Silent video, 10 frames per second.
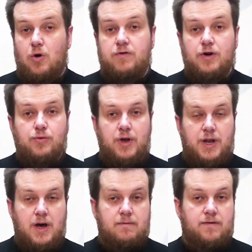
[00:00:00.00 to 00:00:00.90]
oferuje
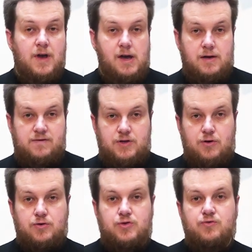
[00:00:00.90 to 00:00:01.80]
nam wiele
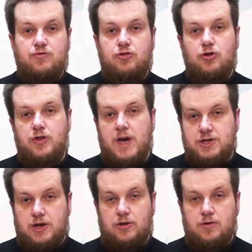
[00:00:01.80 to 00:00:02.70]
wzorców do
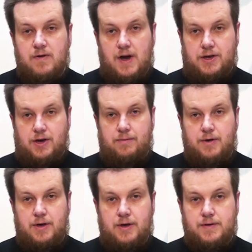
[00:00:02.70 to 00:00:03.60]
naśladowania –
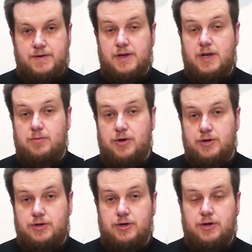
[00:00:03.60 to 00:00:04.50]

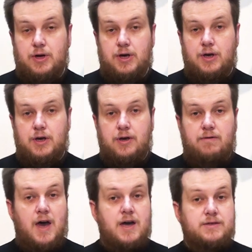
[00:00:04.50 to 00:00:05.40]
celebryci,
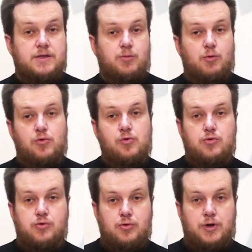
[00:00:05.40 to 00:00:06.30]
gwiazdy
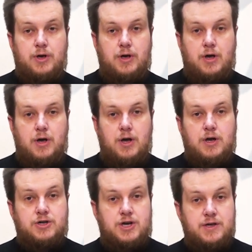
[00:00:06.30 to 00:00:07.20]
popkultury
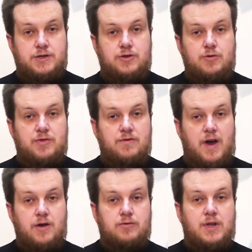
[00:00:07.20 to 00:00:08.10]
często
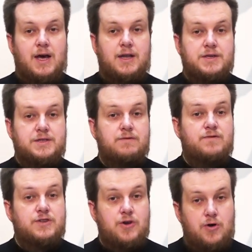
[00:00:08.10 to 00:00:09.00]
bywają dla nas
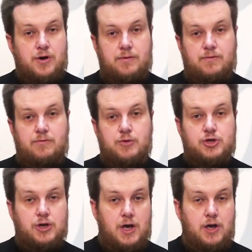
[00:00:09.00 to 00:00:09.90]
wzorem w
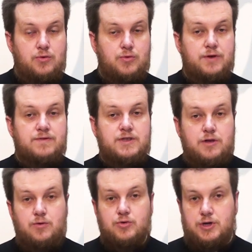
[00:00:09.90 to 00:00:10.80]
myśleniu i w
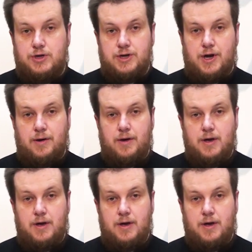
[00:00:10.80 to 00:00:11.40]
stylu życia.